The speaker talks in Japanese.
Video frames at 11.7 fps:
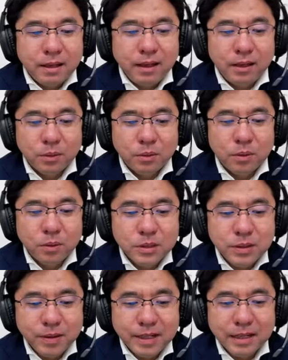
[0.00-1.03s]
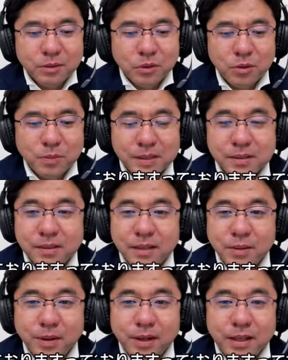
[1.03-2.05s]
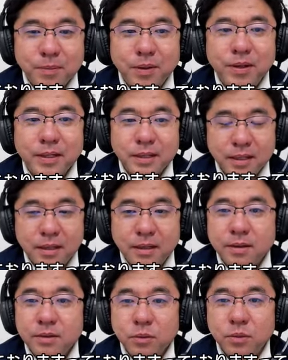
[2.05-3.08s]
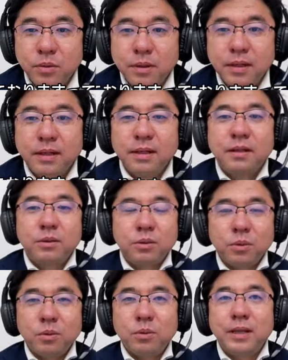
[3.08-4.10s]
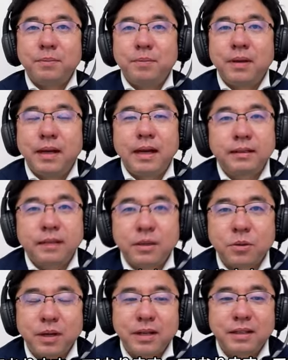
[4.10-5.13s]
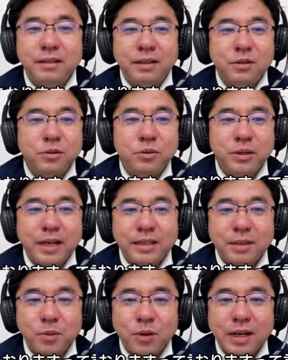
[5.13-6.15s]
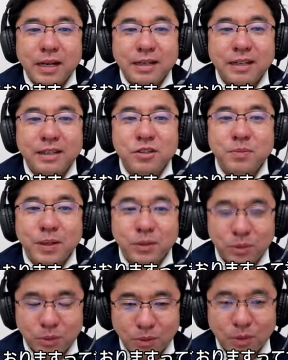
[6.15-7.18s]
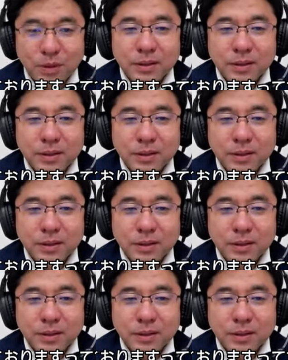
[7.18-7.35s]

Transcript: えっと、お世話になっておりますって言われた場合に、その、どこで会った人かなっていうふうに相手も考えてしまうと、